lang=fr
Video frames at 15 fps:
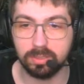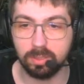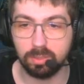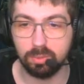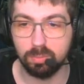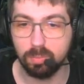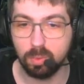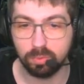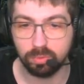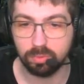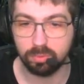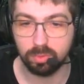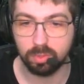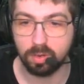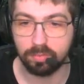tu es dans le monde
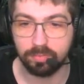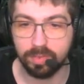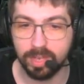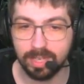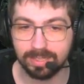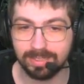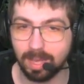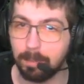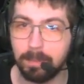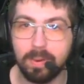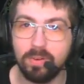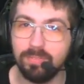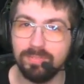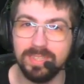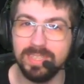de l'enfer, t'as
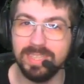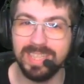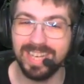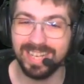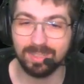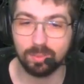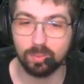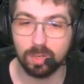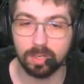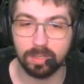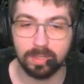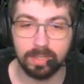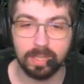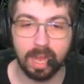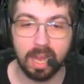pas envie d'y être, quoi.
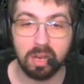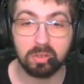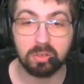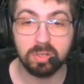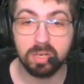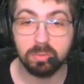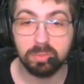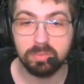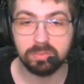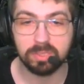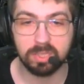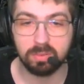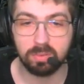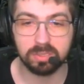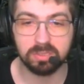Alors que là, oui,
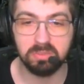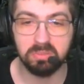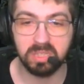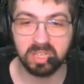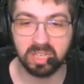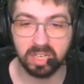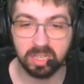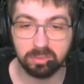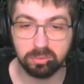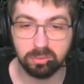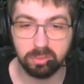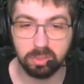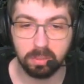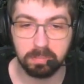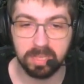vous avez croisé une
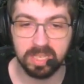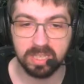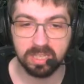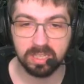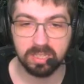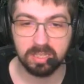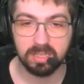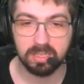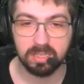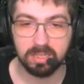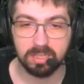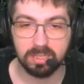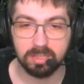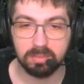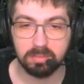créature, mais
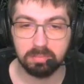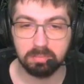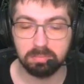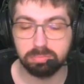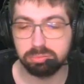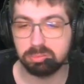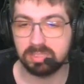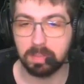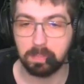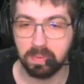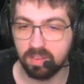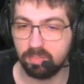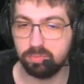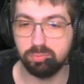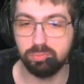c'est
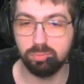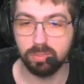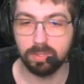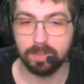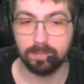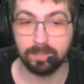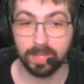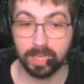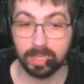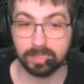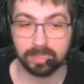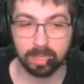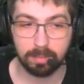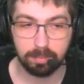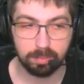pas fou.
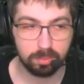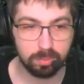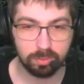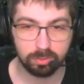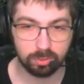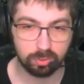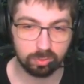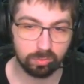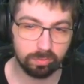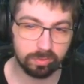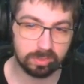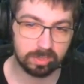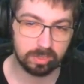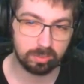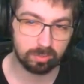Et c'est un peu con, je trouve
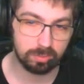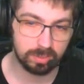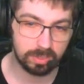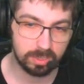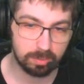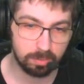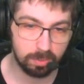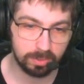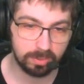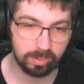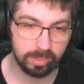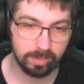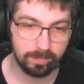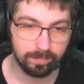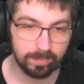que c'est
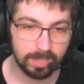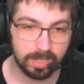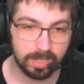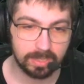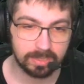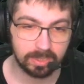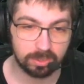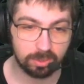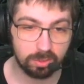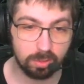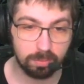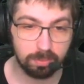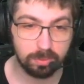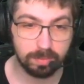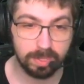sous-exploité. Sachant
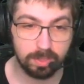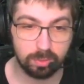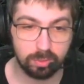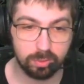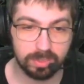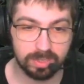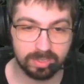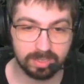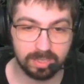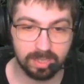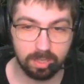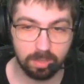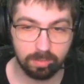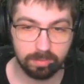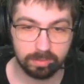qu'en plus, bah, le jeu est
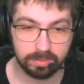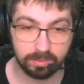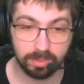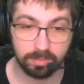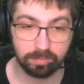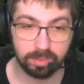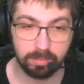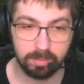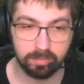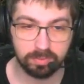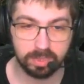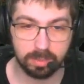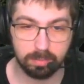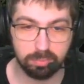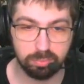assez lent, c'est-à-dire vraiment
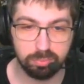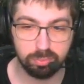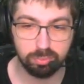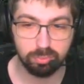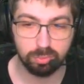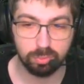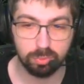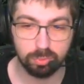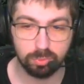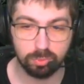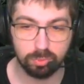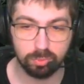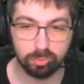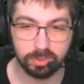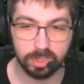vous avez beaucoup
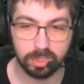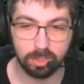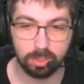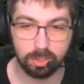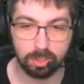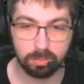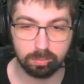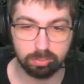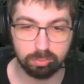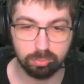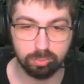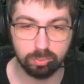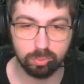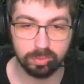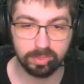de, dialogues,
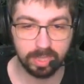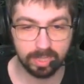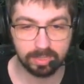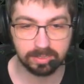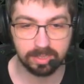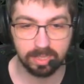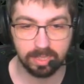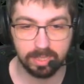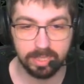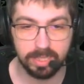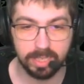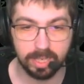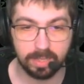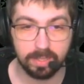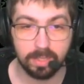beaucoup de textes à
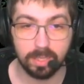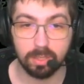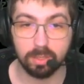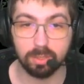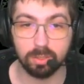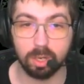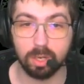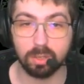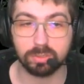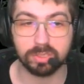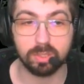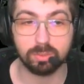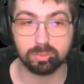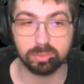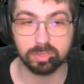lire. Euh, alors
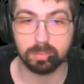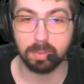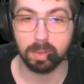ça en soi